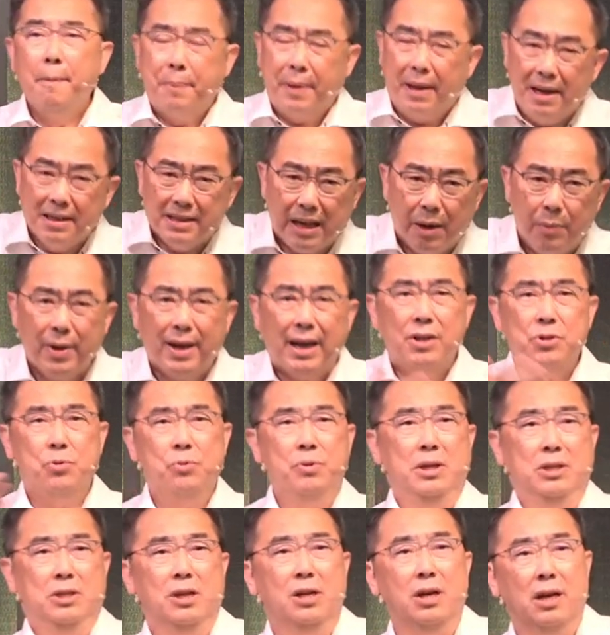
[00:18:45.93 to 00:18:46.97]
别人才会看
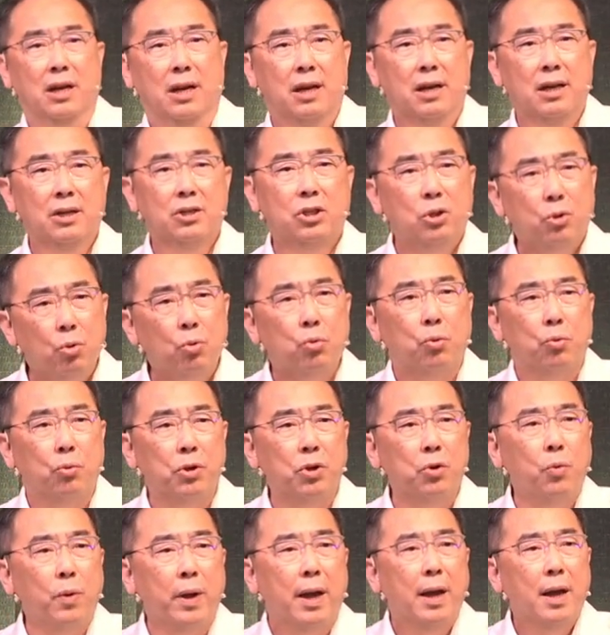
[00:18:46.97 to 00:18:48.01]
出你是个基督徒，
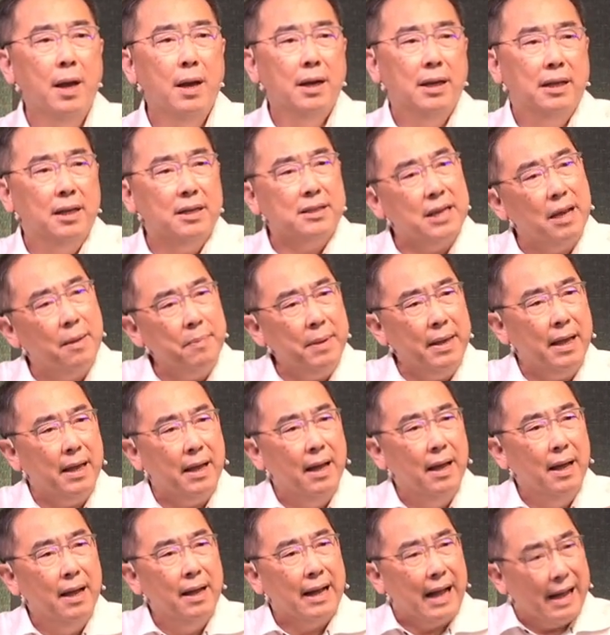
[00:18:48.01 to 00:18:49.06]
因为你的生
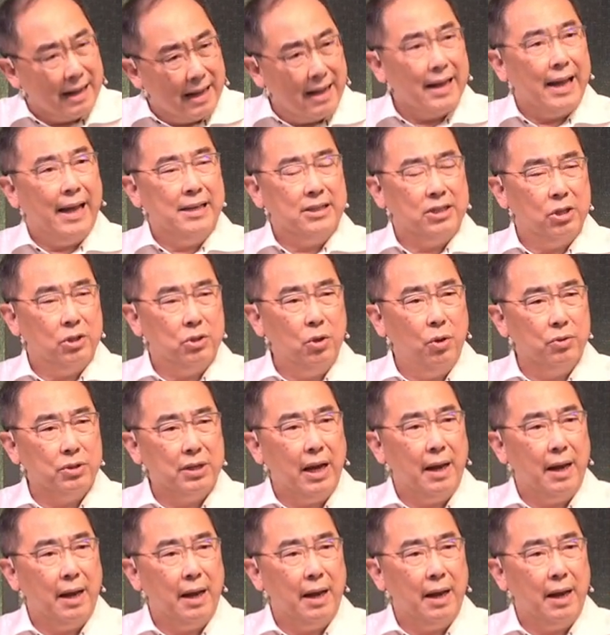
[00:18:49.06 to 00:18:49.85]
命刚刚开始的时候，